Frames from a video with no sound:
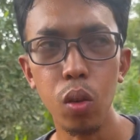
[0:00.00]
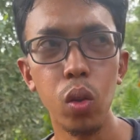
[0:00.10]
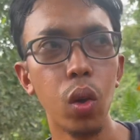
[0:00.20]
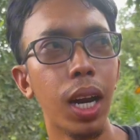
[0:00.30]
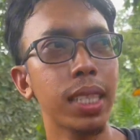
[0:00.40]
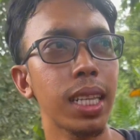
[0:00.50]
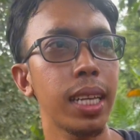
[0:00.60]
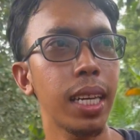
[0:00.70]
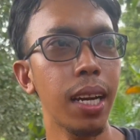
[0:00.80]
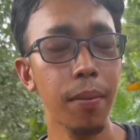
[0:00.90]
Untuk
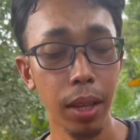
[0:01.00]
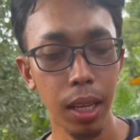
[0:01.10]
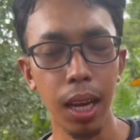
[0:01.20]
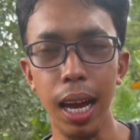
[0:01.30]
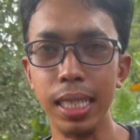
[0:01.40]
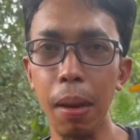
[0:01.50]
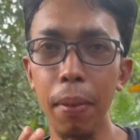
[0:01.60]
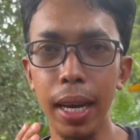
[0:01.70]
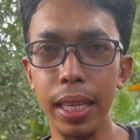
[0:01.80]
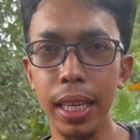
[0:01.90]
rasanya rasa
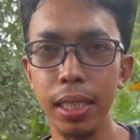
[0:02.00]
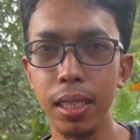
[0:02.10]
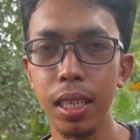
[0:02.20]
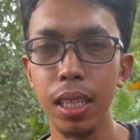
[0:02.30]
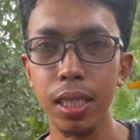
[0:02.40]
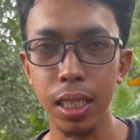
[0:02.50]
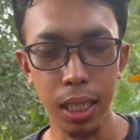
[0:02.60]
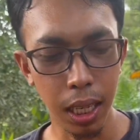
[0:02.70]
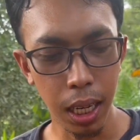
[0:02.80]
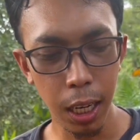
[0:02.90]
manis,
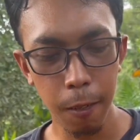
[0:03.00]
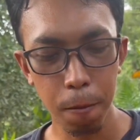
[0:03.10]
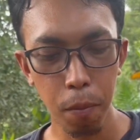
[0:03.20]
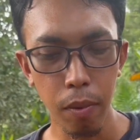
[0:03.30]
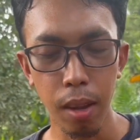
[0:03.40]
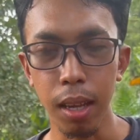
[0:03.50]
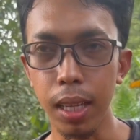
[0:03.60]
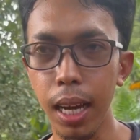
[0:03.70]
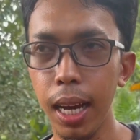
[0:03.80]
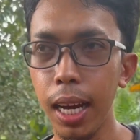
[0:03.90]
seger
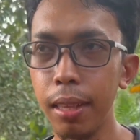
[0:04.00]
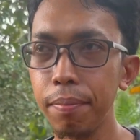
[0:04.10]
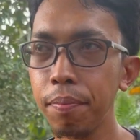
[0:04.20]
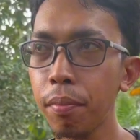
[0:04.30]
dan